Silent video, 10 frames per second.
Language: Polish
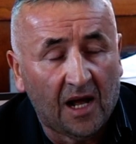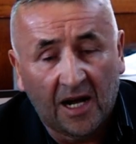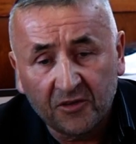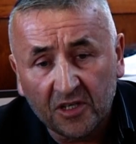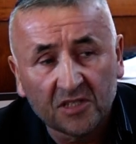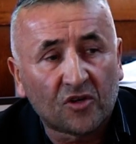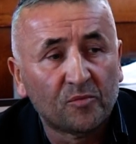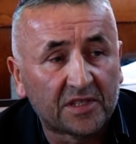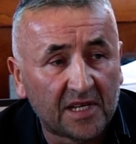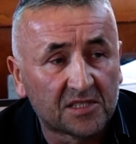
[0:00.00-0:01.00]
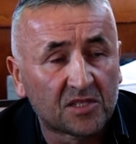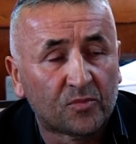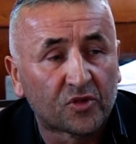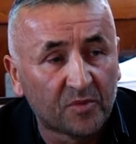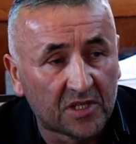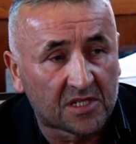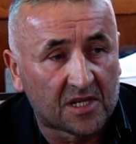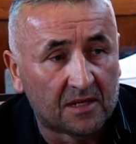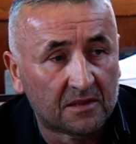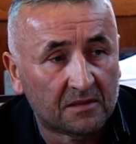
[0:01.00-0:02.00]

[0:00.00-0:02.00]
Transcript: Ale to jest kompetencji burmistrza.